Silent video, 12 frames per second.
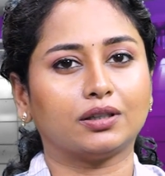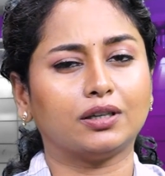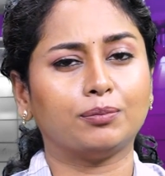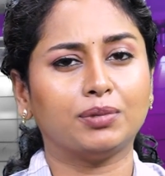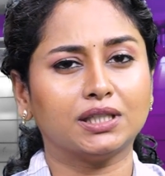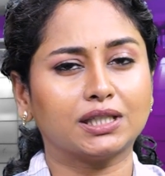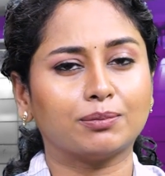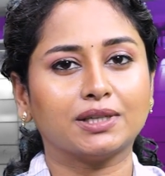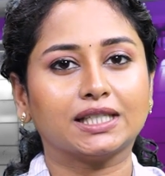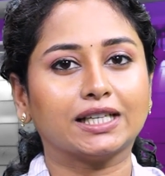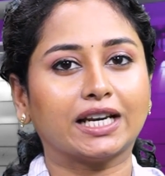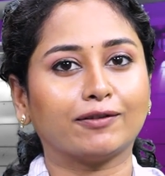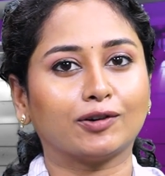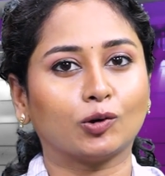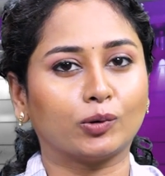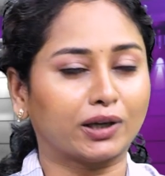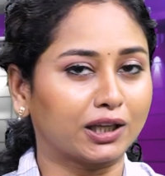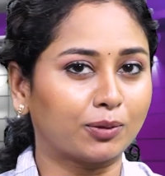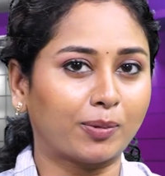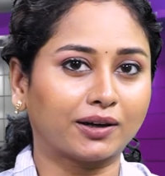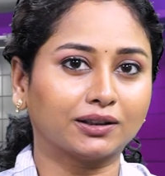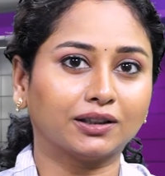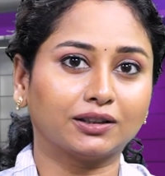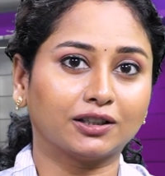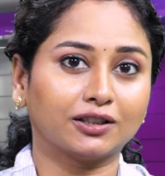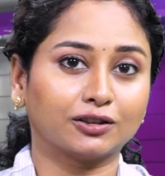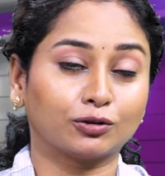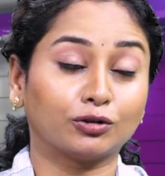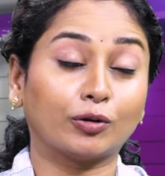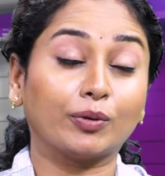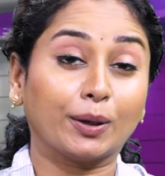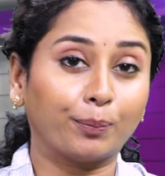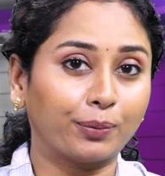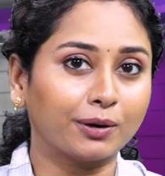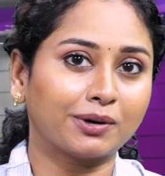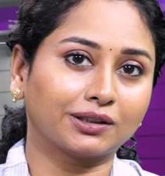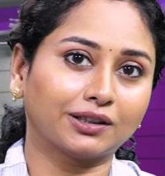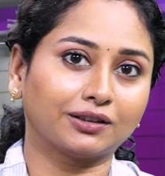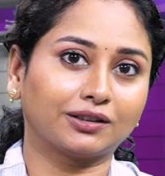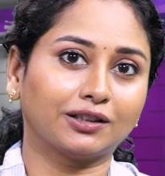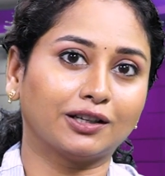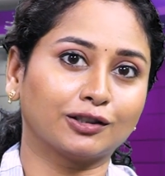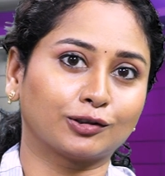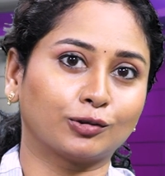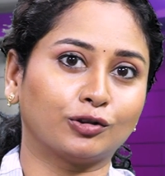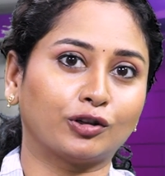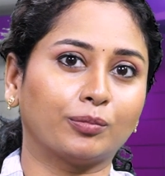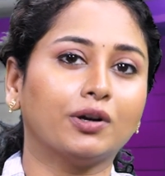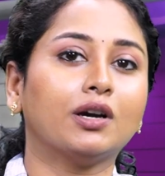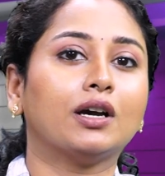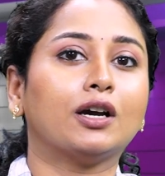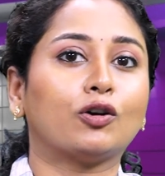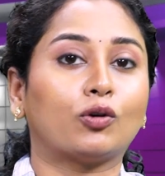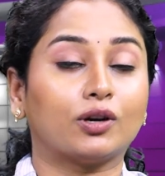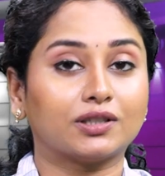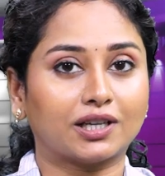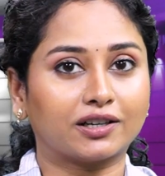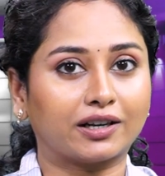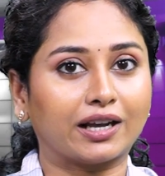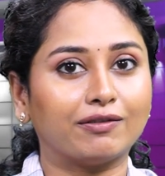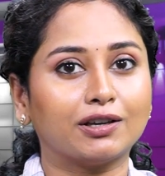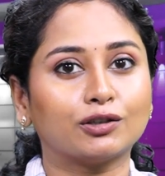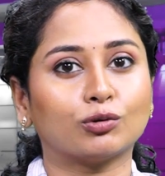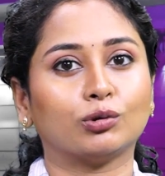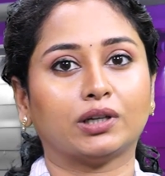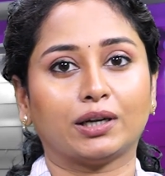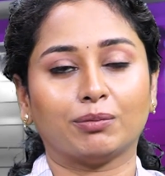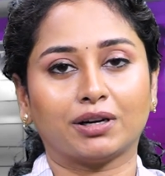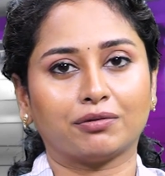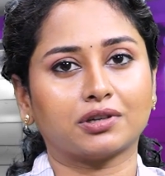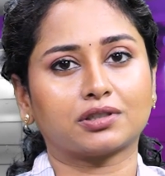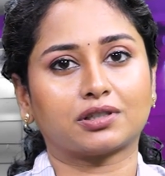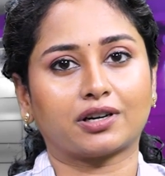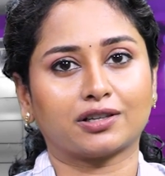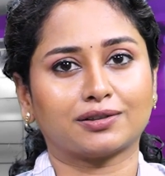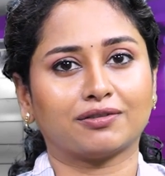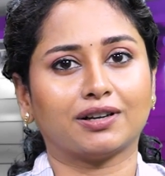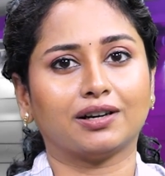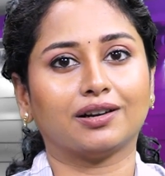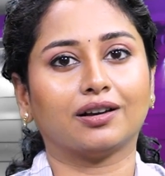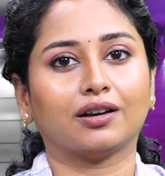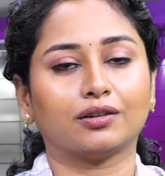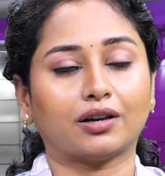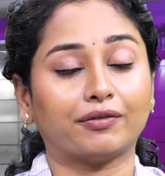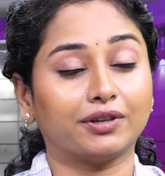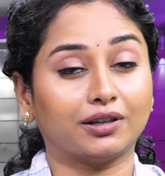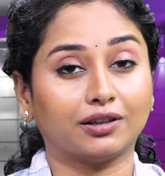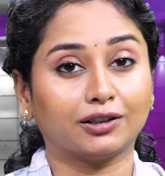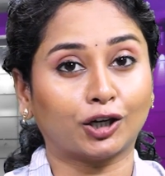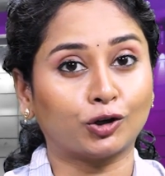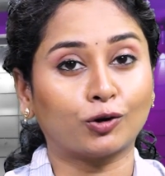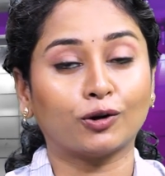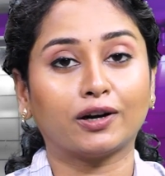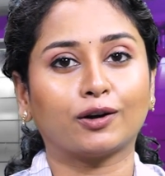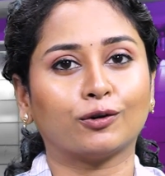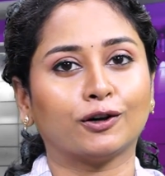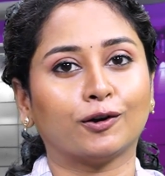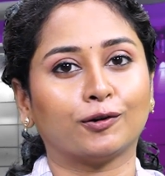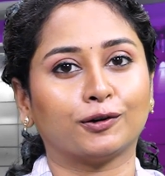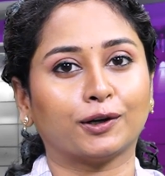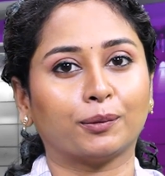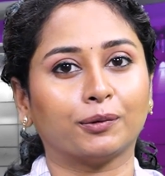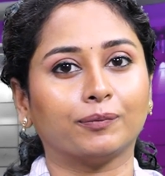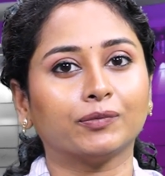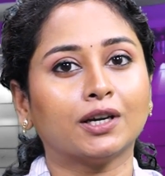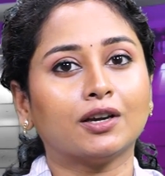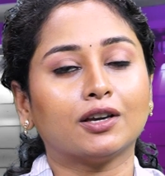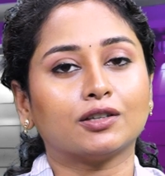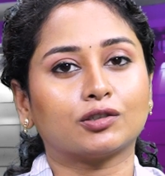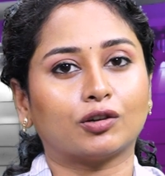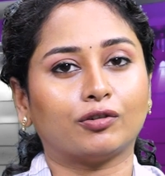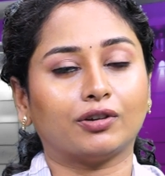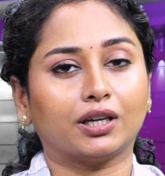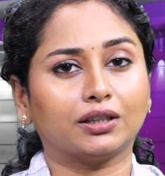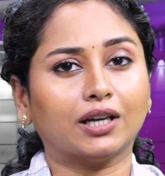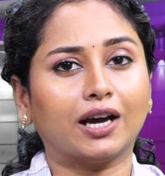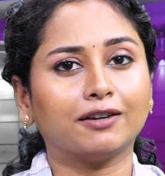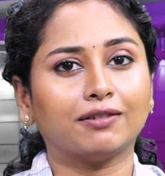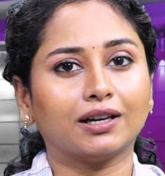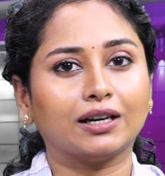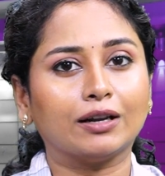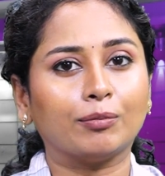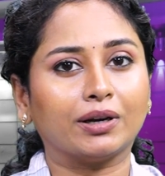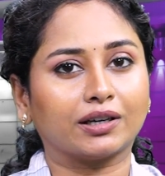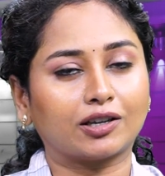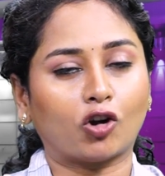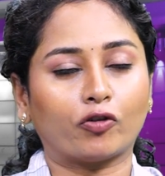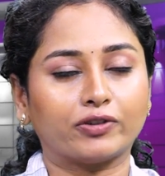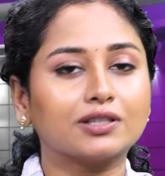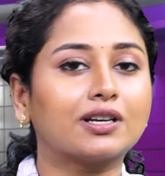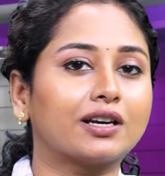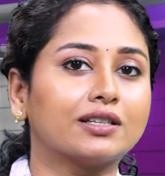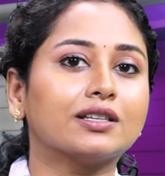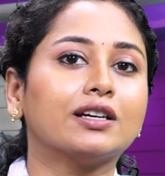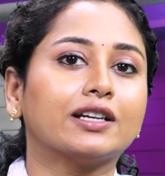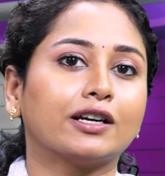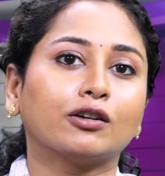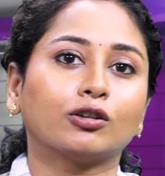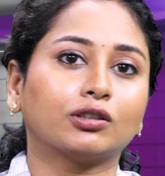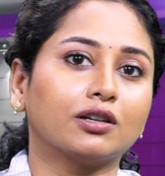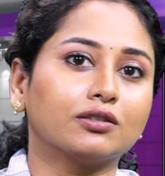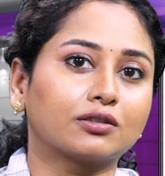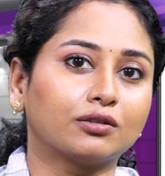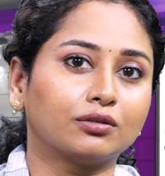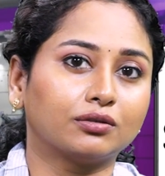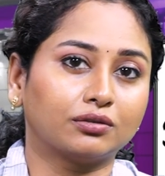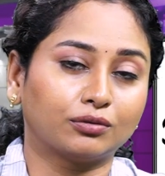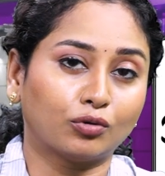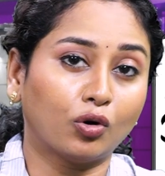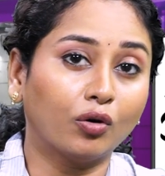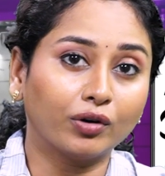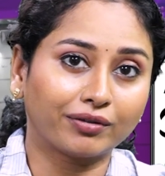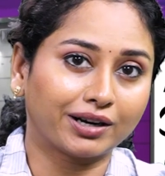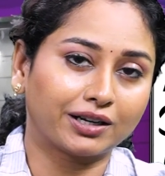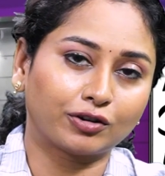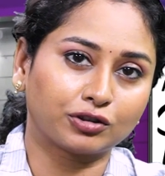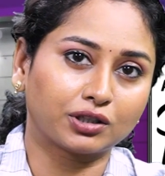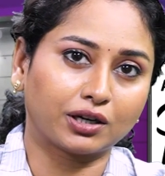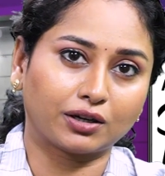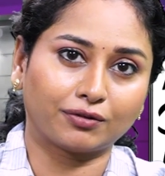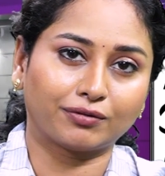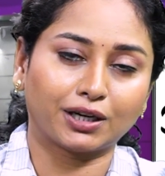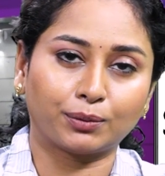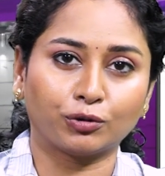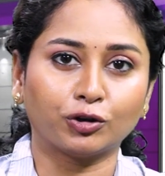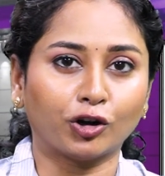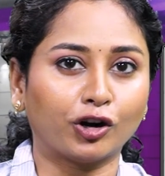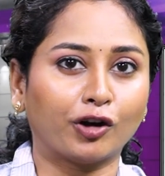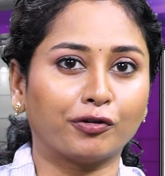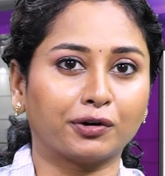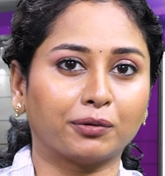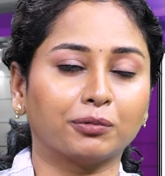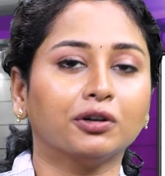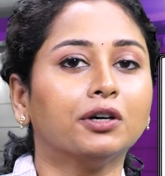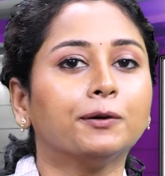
ఈ బిజీ బిజీ లైఫ్లో ఏది పడితే అది తినేస్తుంటాం ఎప్పుడు పడితే అది తినేస్తుంటాం కొన్నిసార్లు క్రేవింగ్స్ ఉంటాయి మన వర్క్ స్ట్రెస్ వల్ల అవి తట్టుకోలేకుండా ఉంటాము సో దానివల్ల మనకి ఆబ్వియస్గా రిజల్ట్ ఏంటో తెలుసు ఓవర్ వెయిట్ వచ్చేయడం వెయిట్ పుట్ ఆన్ అవ్వడము